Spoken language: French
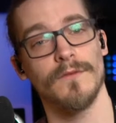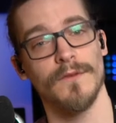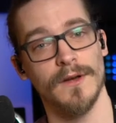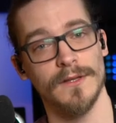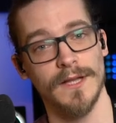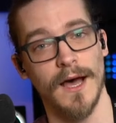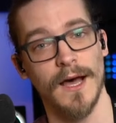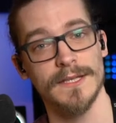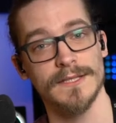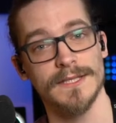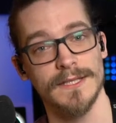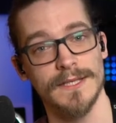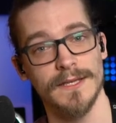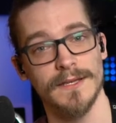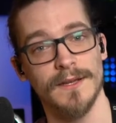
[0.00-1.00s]
va
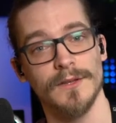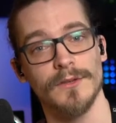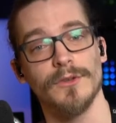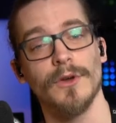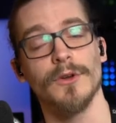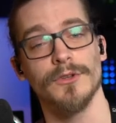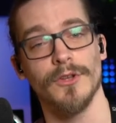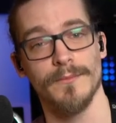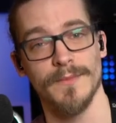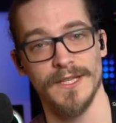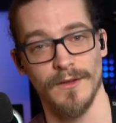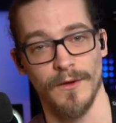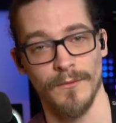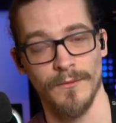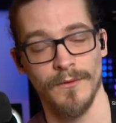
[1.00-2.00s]
tasser d'un
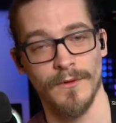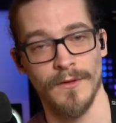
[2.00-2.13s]
demi-ton.